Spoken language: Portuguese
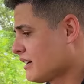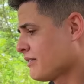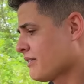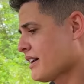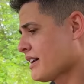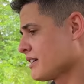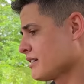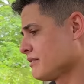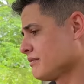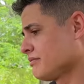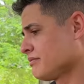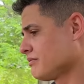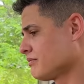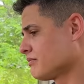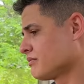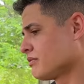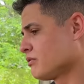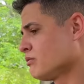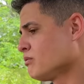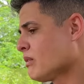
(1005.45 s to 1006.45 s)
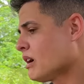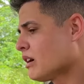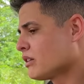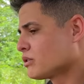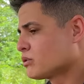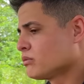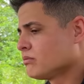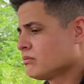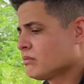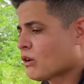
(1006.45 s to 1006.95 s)
velho, uma,
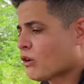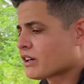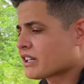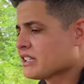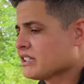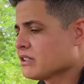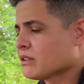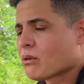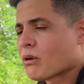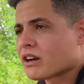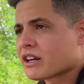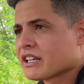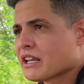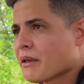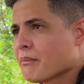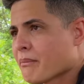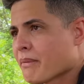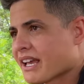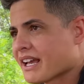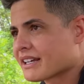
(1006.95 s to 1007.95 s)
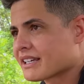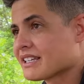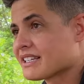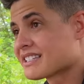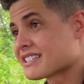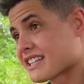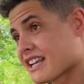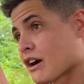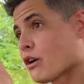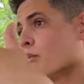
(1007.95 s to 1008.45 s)
uma horinha, uma horinha e meia aqui, se eu